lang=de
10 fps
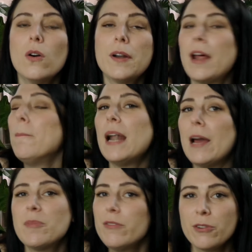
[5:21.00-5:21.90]
Und dann
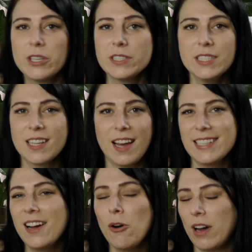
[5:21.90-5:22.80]
bleibt die
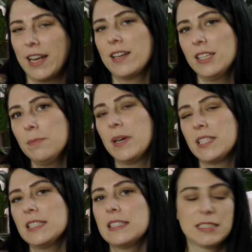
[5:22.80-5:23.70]
Feuchtigkeit da auch eigentlich im
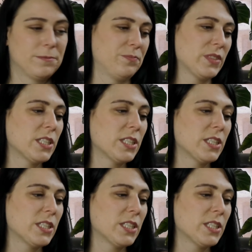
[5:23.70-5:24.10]
Becher drin.